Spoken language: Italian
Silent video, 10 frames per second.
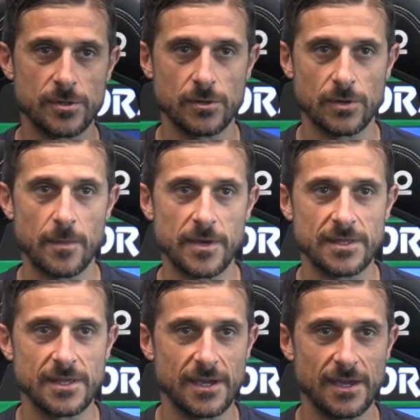
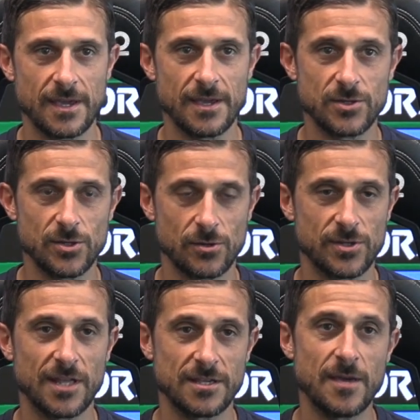sicuramente ci sono
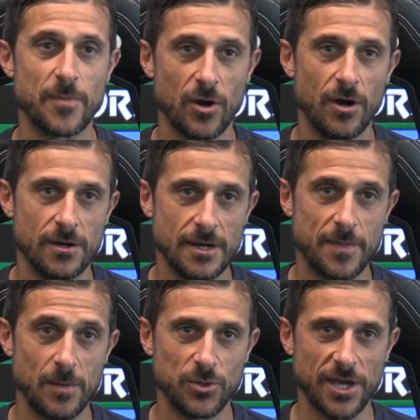stati dei pro nel
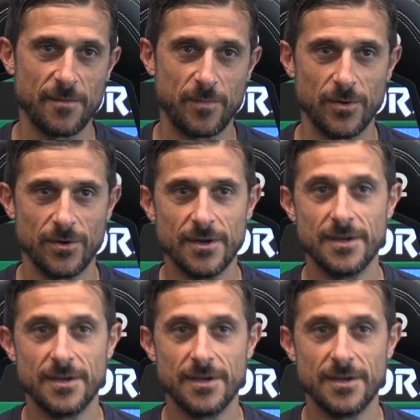primo tempo,